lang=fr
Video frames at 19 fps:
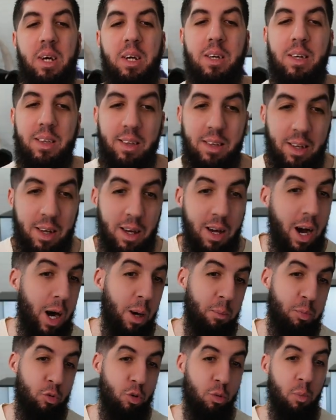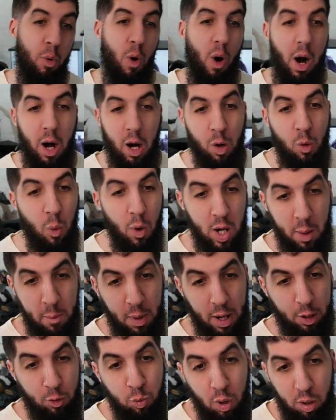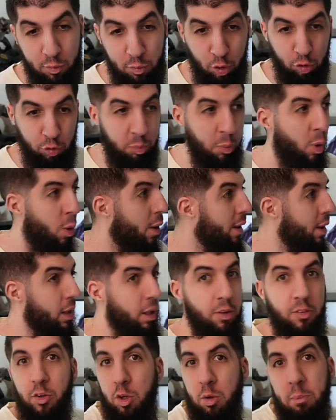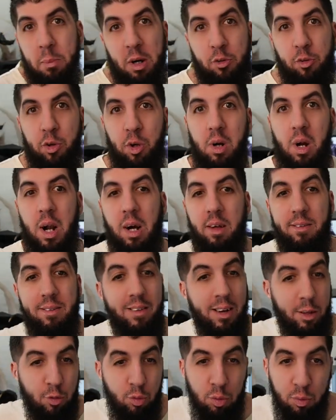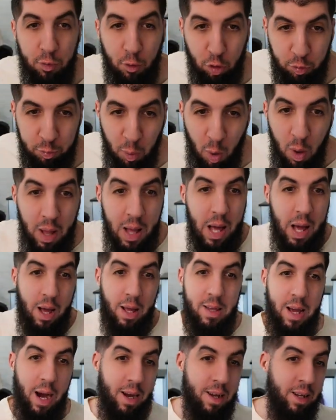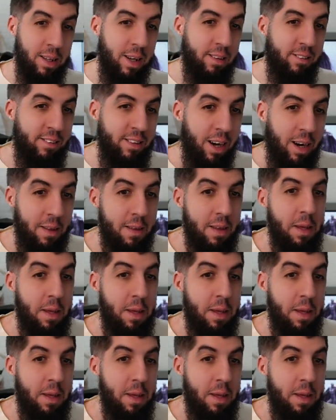qui est absolument incroyable. Artwork, franchement, c'est une masterclass là-dessus. Franchement, il n'y a rien à dire.